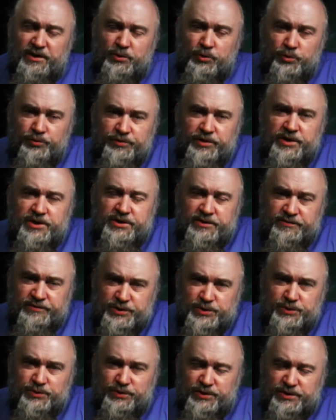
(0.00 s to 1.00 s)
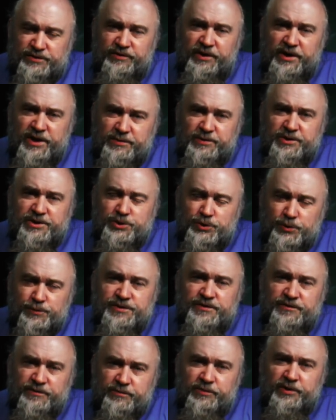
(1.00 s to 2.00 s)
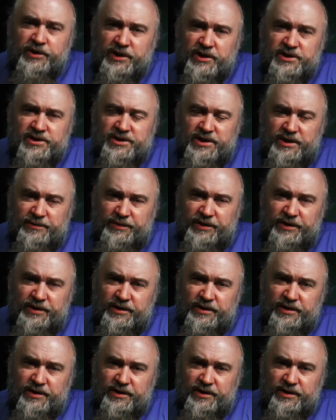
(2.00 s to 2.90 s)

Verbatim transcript: Увидите все своими собственными глазами.